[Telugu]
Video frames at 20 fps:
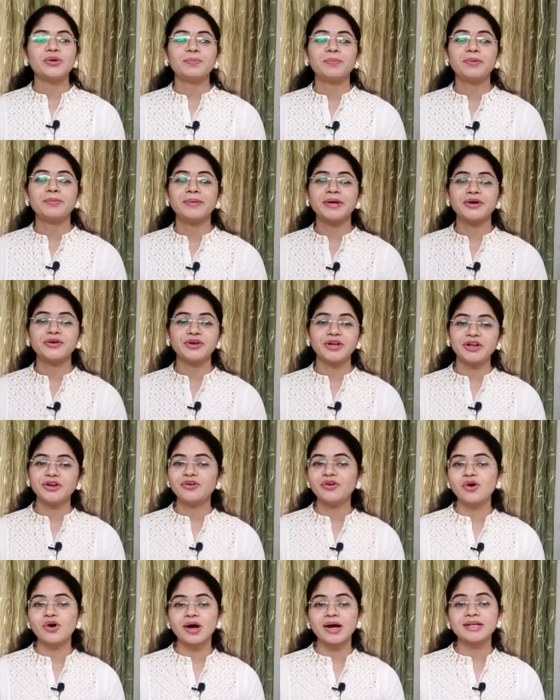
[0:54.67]
ఇప్పుడు మీకు నేను
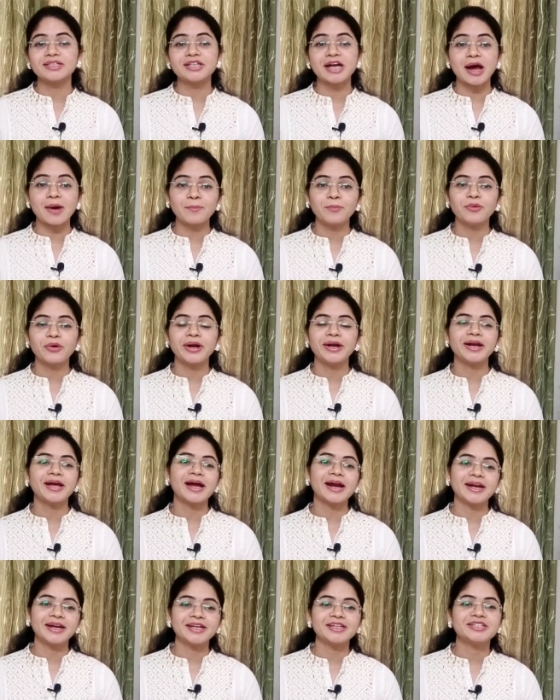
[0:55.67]
ఒక షాంపూ అండ్
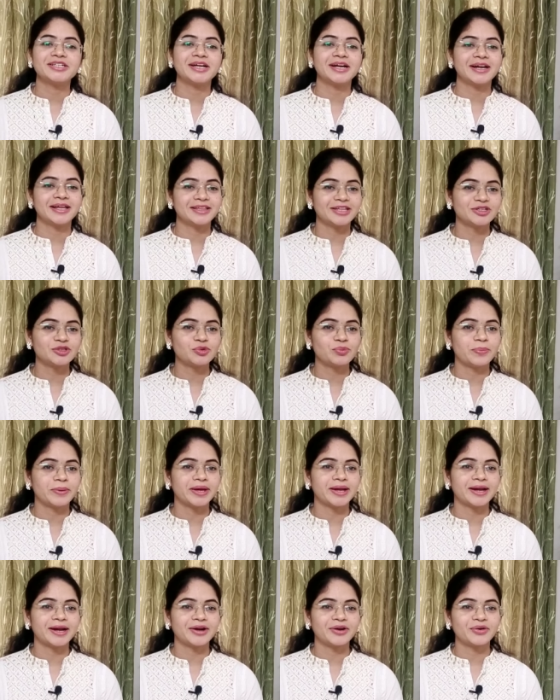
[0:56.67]
కండిషనర్ అయితే
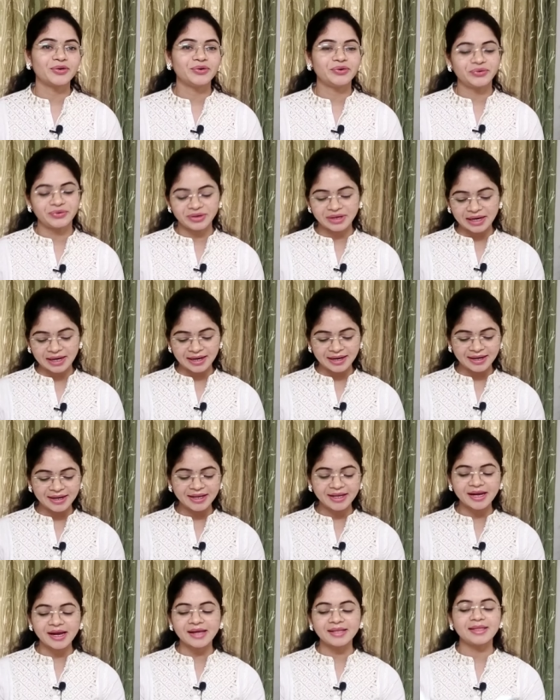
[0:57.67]
చూపించాలనుకుంటున్నానండి
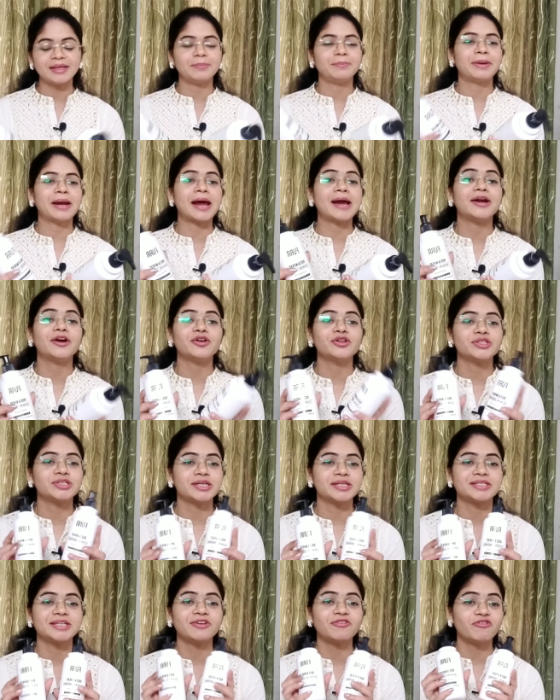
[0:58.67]
అది బ్రాండ్
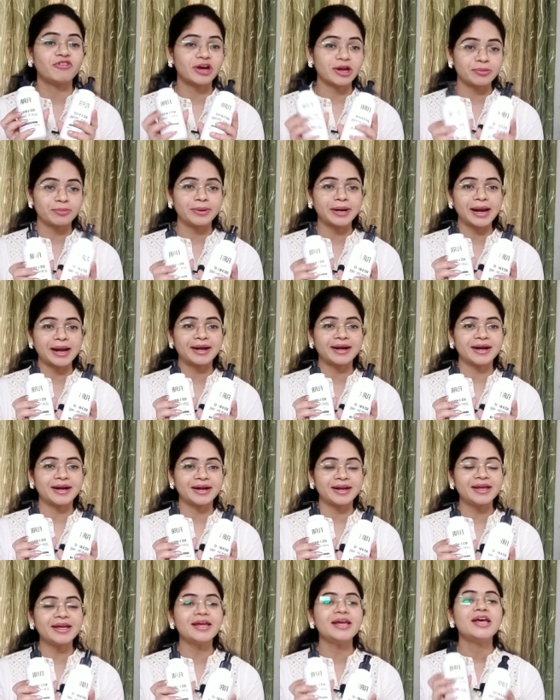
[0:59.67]
వచ్చేసి ఫర్ బ్రాండ్
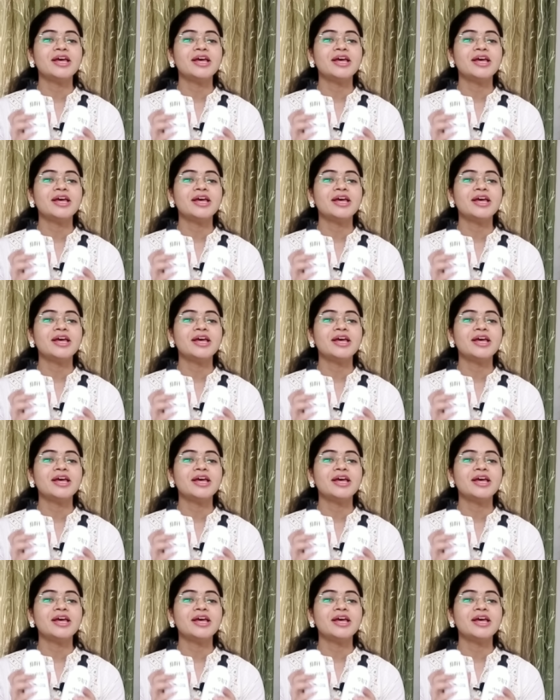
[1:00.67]
అండి